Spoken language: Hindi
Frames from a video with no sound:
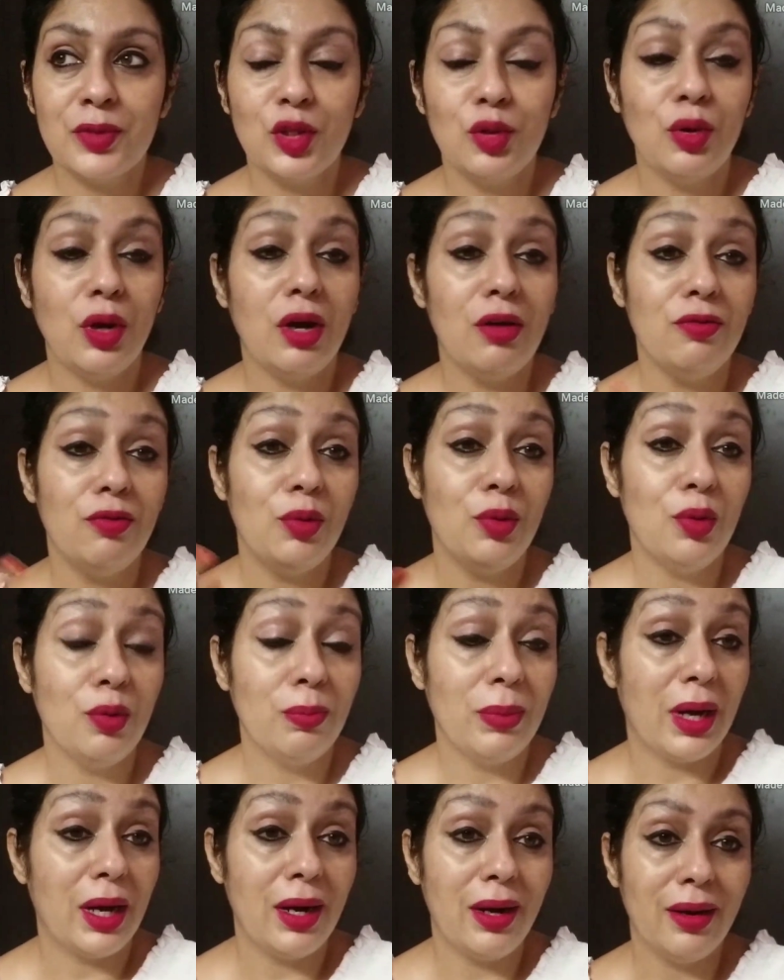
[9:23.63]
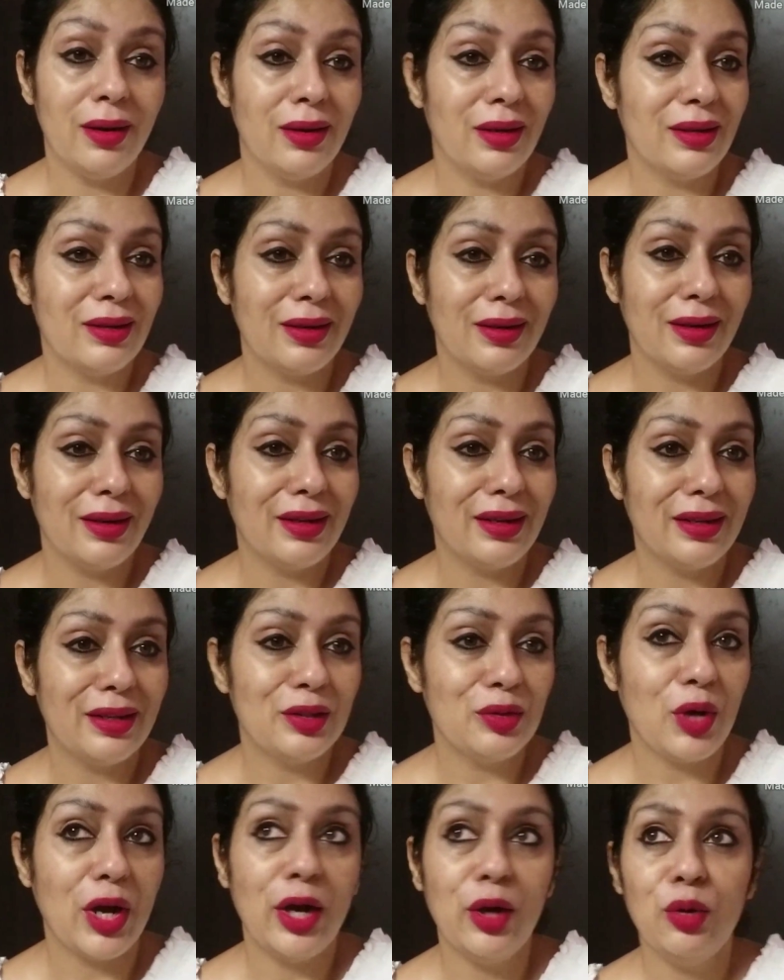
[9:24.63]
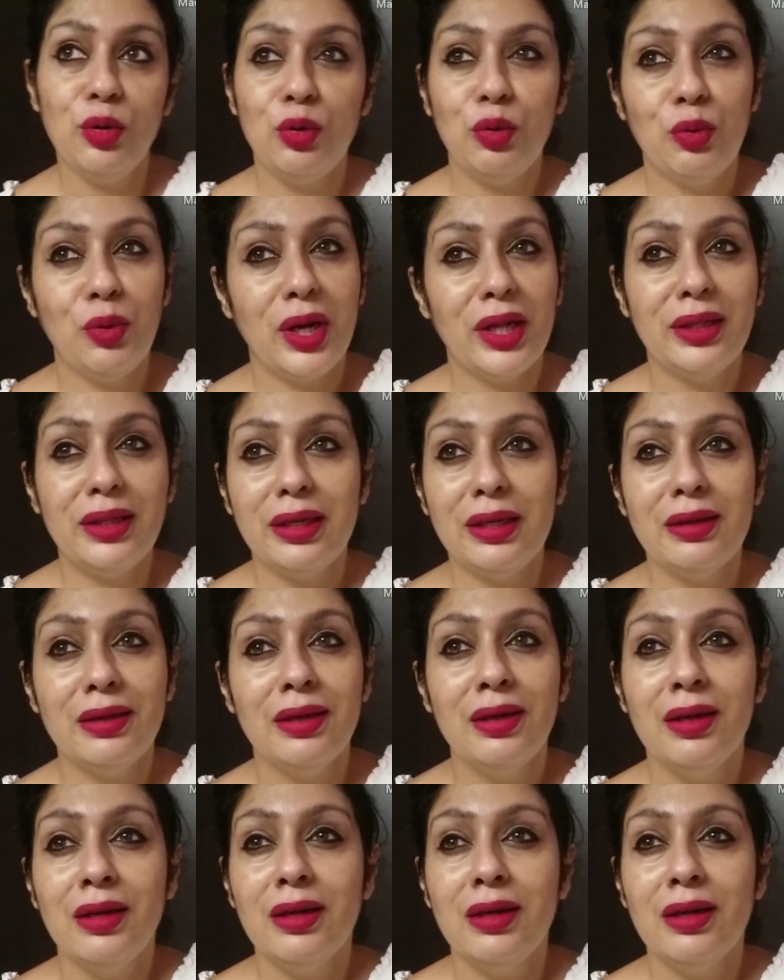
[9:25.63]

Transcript: तो अब वो लोग बाहर डिनर करने गए तो आई डोंट नो आई थिंक